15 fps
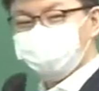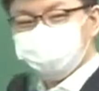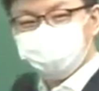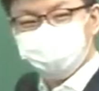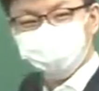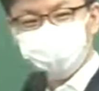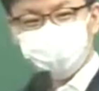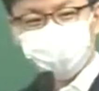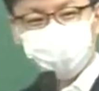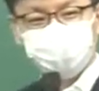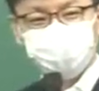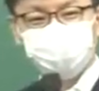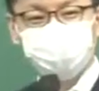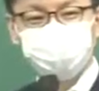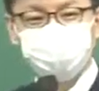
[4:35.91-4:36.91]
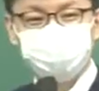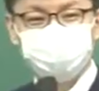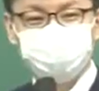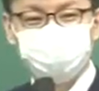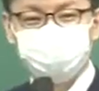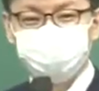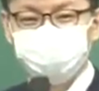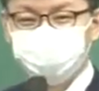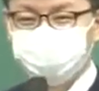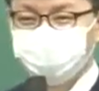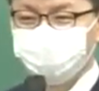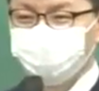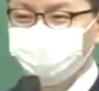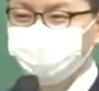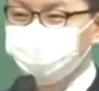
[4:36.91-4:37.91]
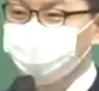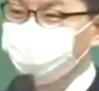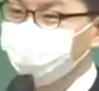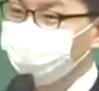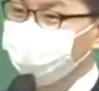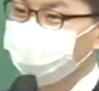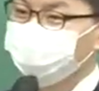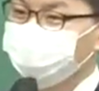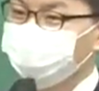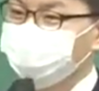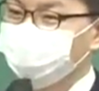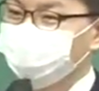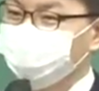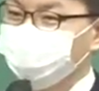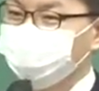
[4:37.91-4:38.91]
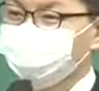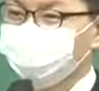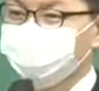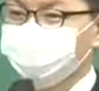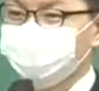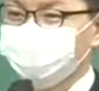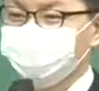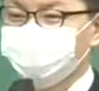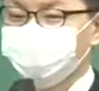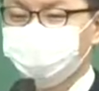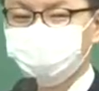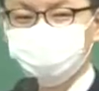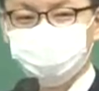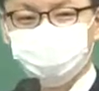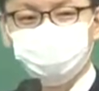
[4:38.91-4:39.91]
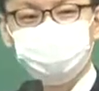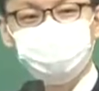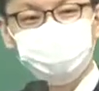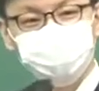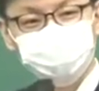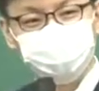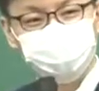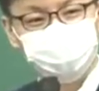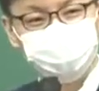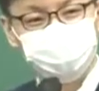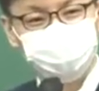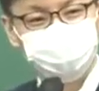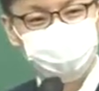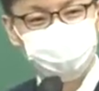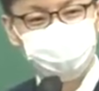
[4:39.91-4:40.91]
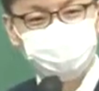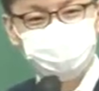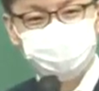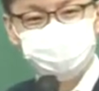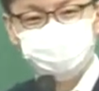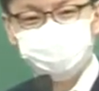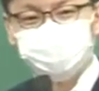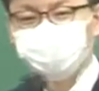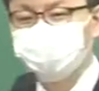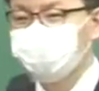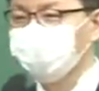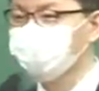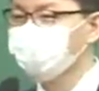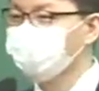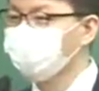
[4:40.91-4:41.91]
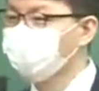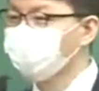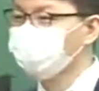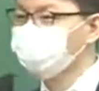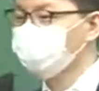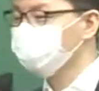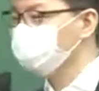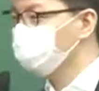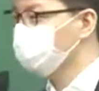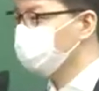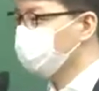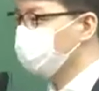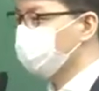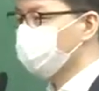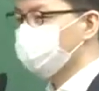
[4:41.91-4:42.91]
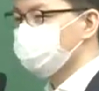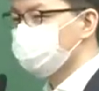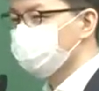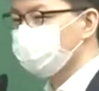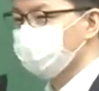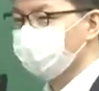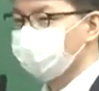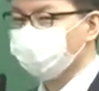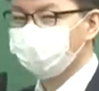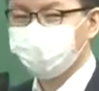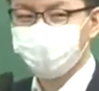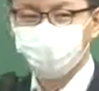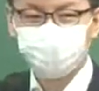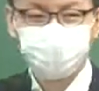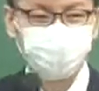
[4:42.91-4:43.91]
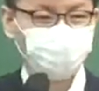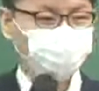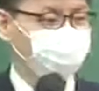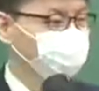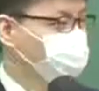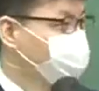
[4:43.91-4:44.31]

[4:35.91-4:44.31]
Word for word: 할 수 있는데 이것도 할 수 있잖아요. 운동을 할 수도 있고 혹은 취업을 할 수도 있고 뭐 다른 내가 할 수 있는 게 여러 가지 있는데 그